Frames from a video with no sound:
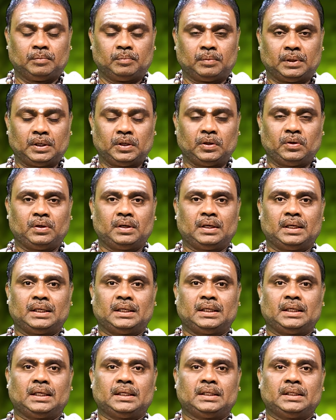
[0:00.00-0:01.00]

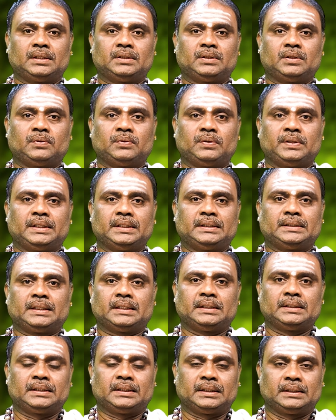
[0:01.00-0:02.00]
மனோகாரனாக இருக்கக்கூடிய
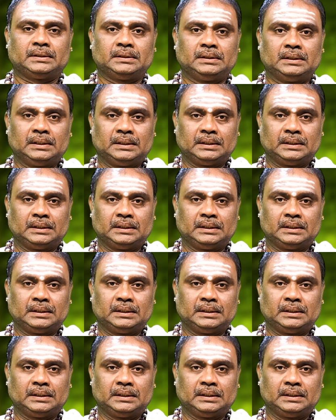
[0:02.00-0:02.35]
சந்திரன்